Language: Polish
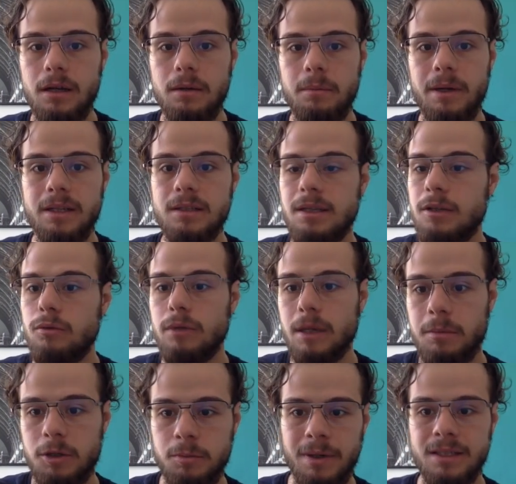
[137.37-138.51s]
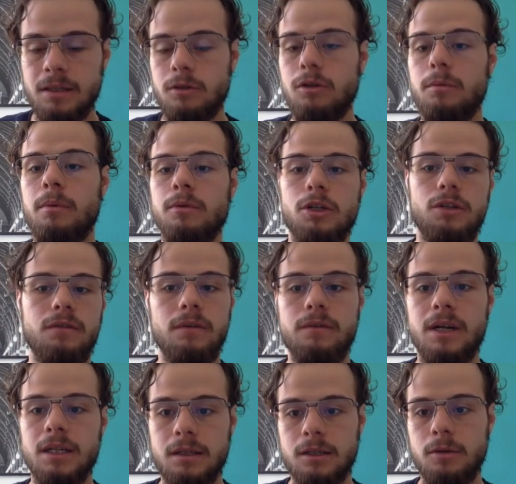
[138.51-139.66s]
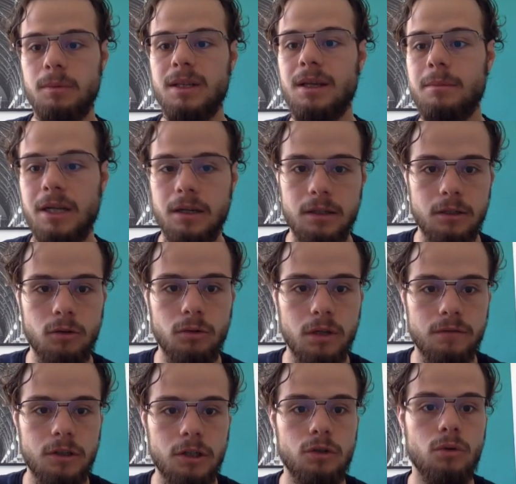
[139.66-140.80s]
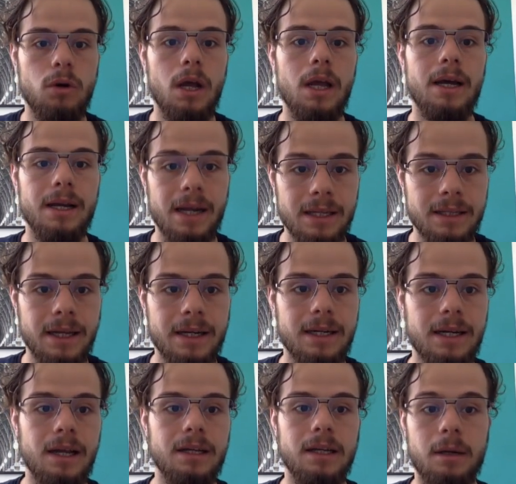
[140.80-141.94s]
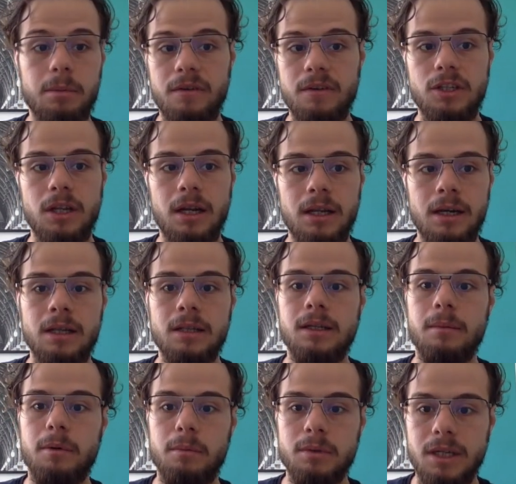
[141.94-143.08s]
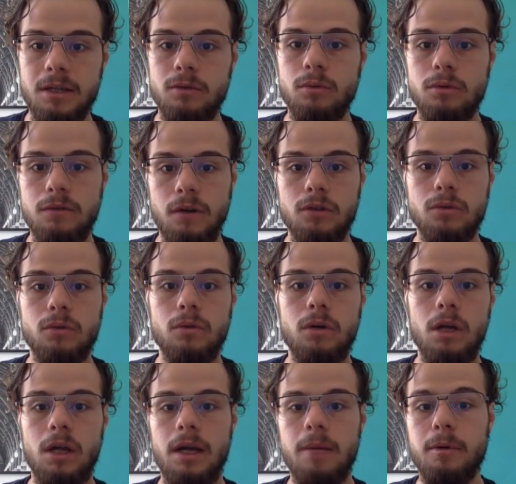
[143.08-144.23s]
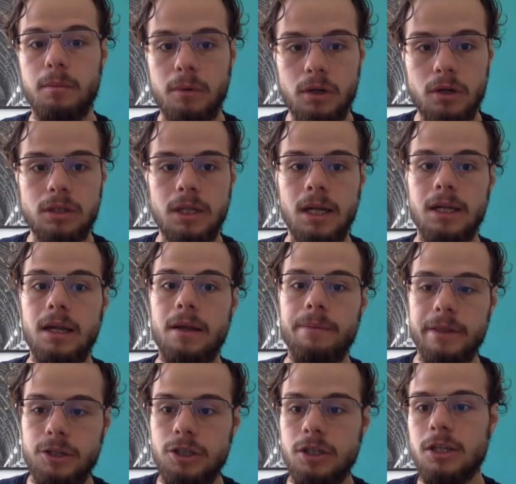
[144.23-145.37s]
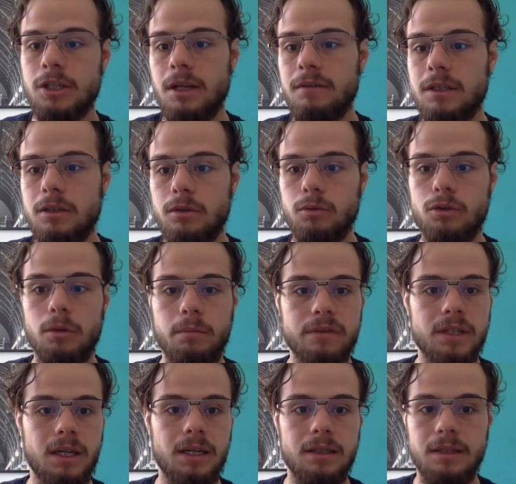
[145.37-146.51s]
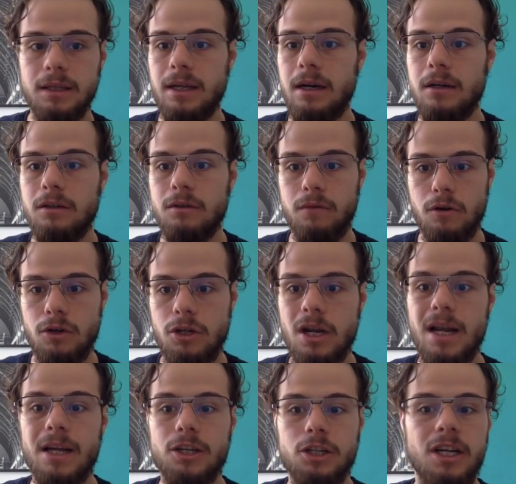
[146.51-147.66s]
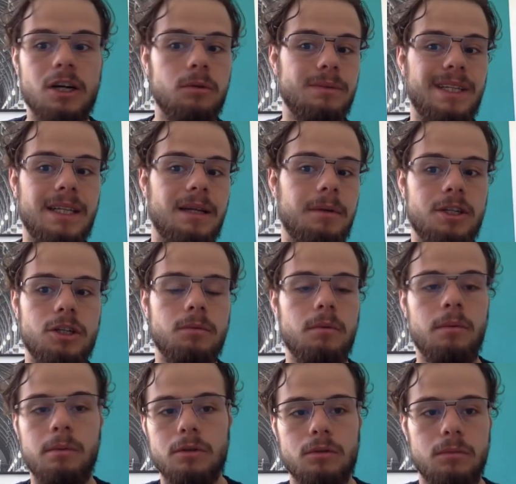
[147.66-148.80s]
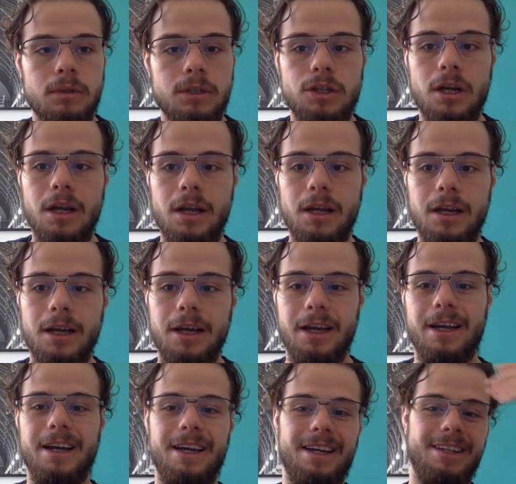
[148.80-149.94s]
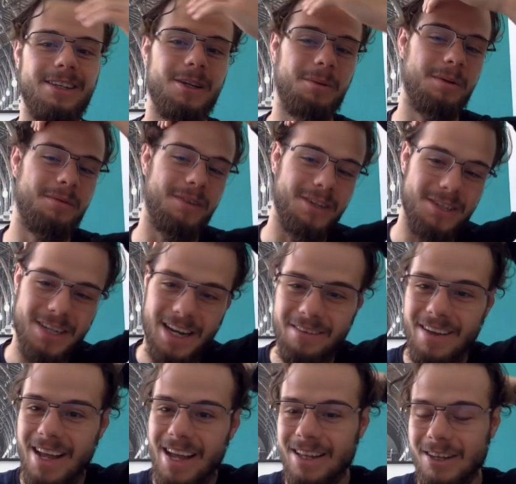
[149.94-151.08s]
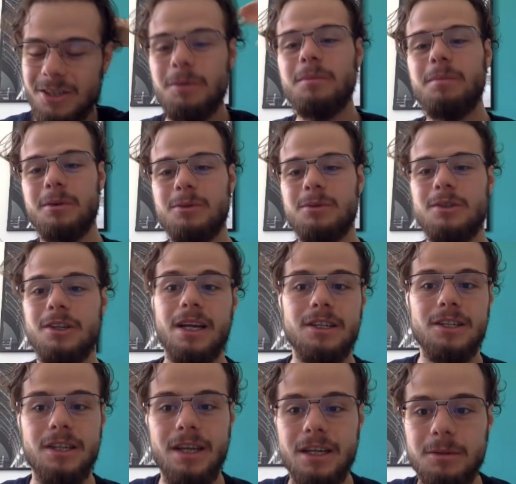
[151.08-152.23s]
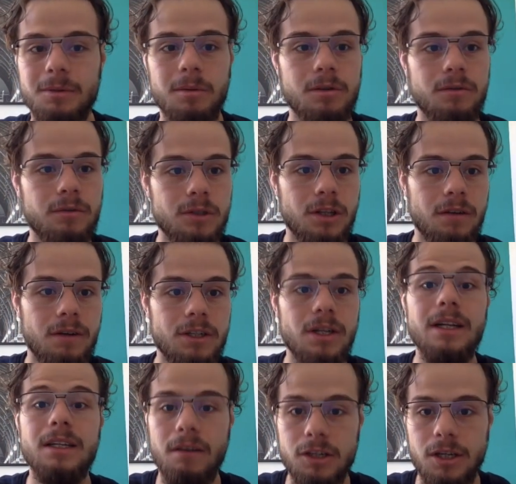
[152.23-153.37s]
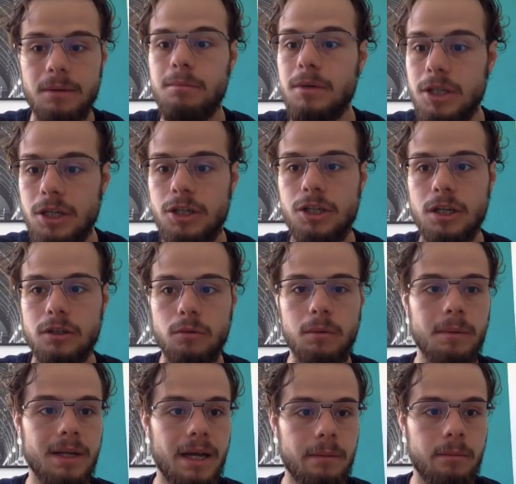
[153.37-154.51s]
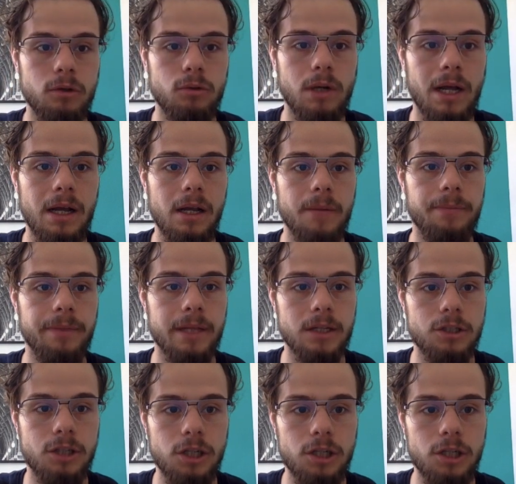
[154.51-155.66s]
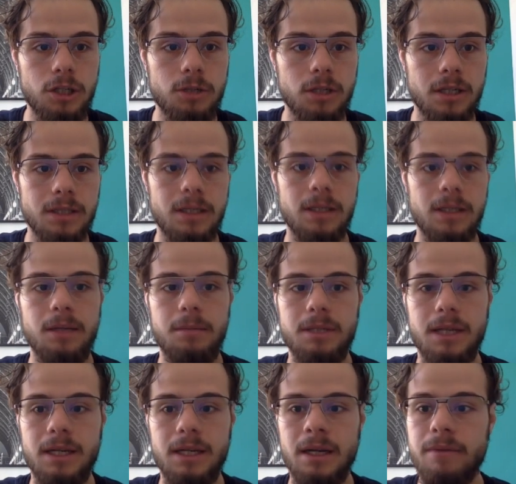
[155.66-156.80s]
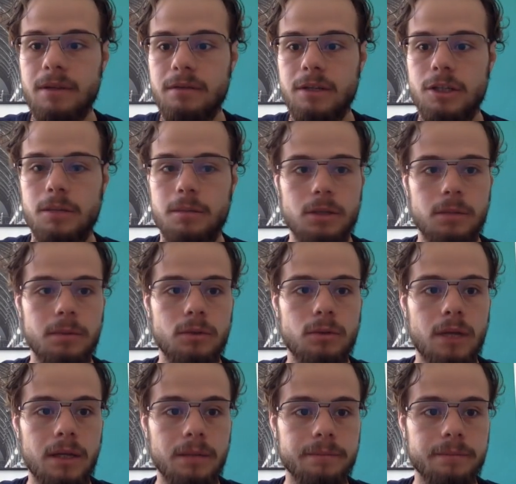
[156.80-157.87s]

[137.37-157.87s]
mindsetu, jak mieć mindset, który pomoże Ci we relacjach z kobietami, ale i ogólnie w życiu, randek, jak prowadzić dane randki, a propos seksu, związku, a propos rozstań, czy też nawet już powstaje dieta uwodziciela, czyli jaką dietę mieć, żeby po prostu być e, dobrym uwodzicielem, no żeby po prostu co jeść, nie? żeby dobrze funkcjonować. No ale nieważne, my się dzisiaj skupimy na module mm, trzecim, czyli na strategii pisania. Wejdziemy sobie tutaj.